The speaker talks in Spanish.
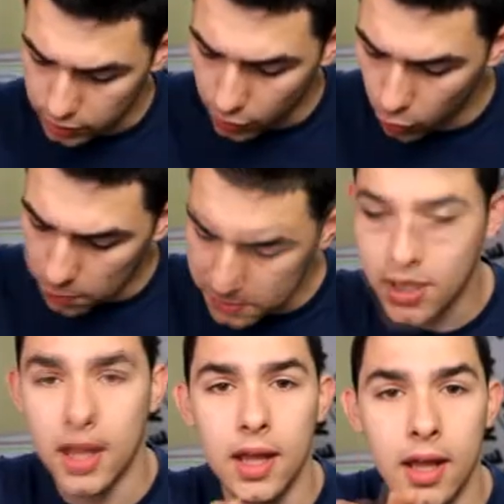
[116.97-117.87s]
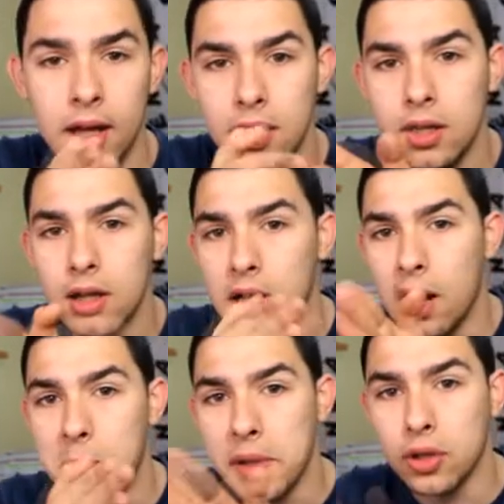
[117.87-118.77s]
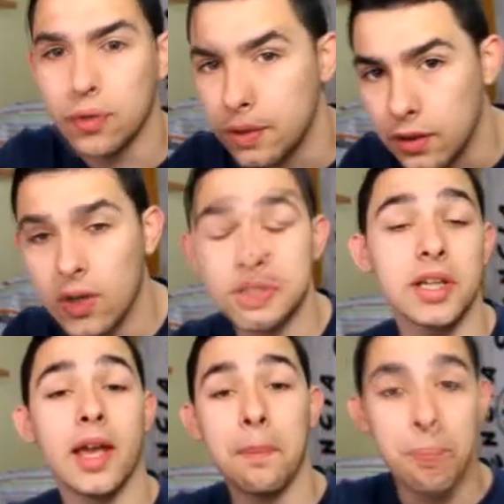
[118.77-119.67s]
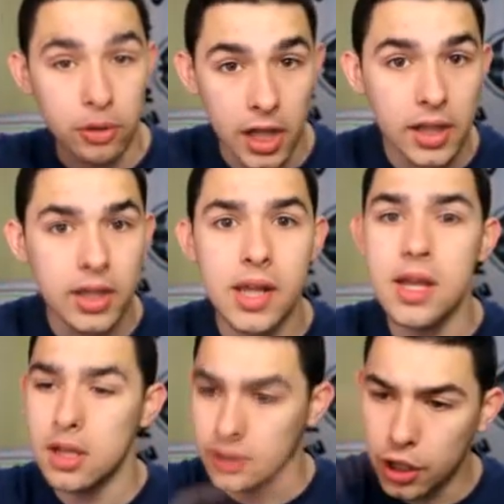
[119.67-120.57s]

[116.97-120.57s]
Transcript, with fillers: Tengo el pie el pie torcido, así que potente,